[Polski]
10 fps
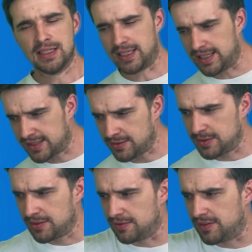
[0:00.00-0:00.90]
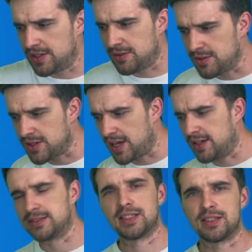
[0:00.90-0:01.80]
Takie są
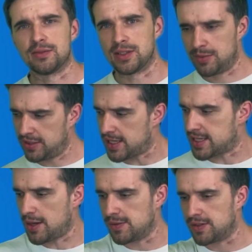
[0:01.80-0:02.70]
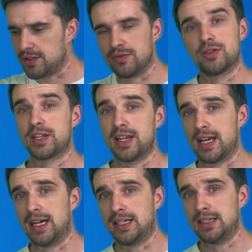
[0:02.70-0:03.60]
wyróżniające się. Gdyby one stały w tych dwóch
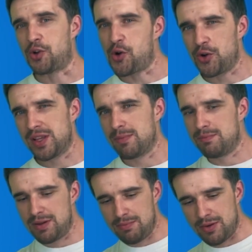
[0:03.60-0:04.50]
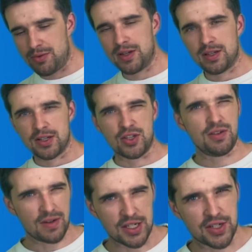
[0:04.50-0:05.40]
szeregach, to one by były
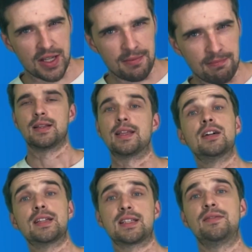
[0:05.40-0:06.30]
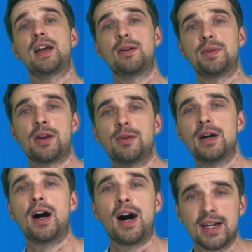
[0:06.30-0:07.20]
dziwaczne. Dlatego nazywają się
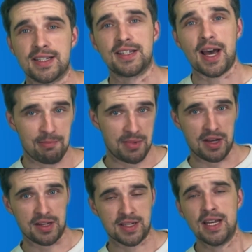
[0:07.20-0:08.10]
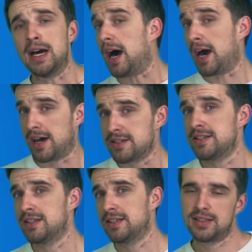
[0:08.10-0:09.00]
odd numbers
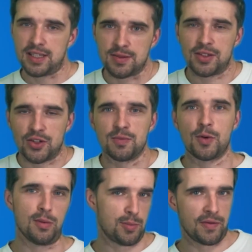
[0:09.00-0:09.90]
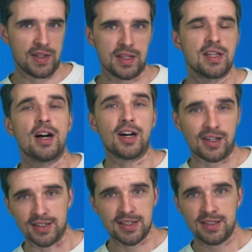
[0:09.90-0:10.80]
Odd, czy też ktoś mógłby powiedzieć
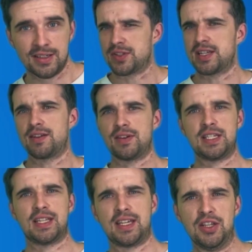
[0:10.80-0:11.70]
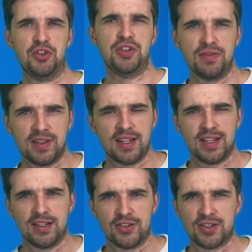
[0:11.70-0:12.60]
odd, oznacza właśnie taki
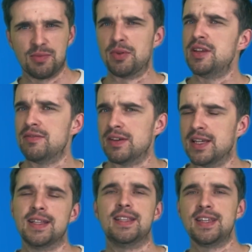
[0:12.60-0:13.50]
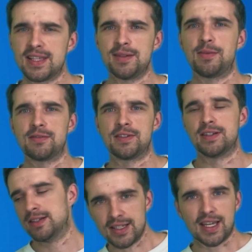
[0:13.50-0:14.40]
dziwny, osobliwy,
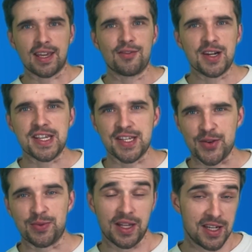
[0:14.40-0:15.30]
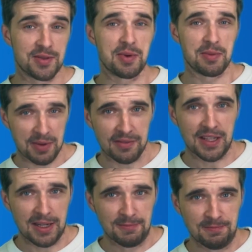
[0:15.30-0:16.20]
nietypowy. No i takie właśnie są te liczby,
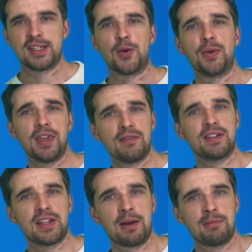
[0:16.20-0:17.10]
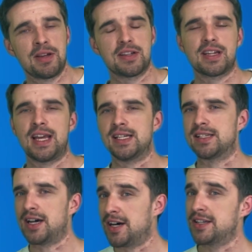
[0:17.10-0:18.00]
prawda? So even numbers
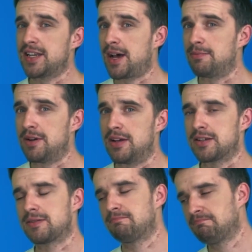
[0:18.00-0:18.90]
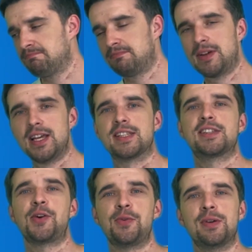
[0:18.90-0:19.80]
and odd numbers It's
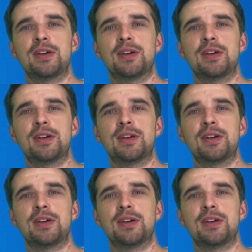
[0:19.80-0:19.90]
so